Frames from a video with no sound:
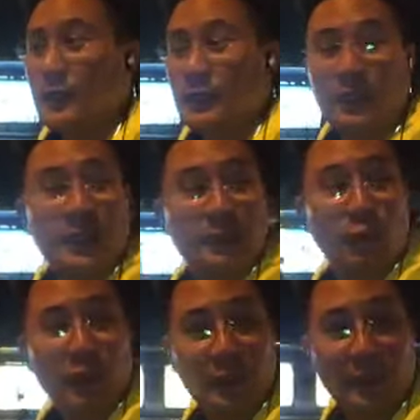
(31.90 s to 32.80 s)
ตอนนี้พ
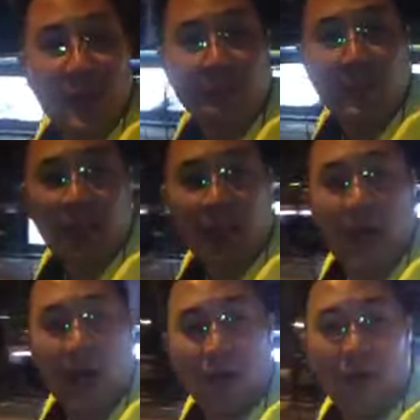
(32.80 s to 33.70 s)
วกทัพนัก
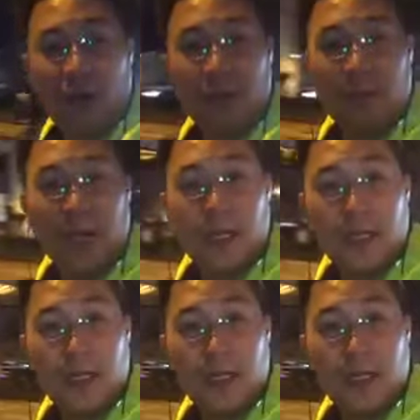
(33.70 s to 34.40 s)
ข่าวก็กำลัง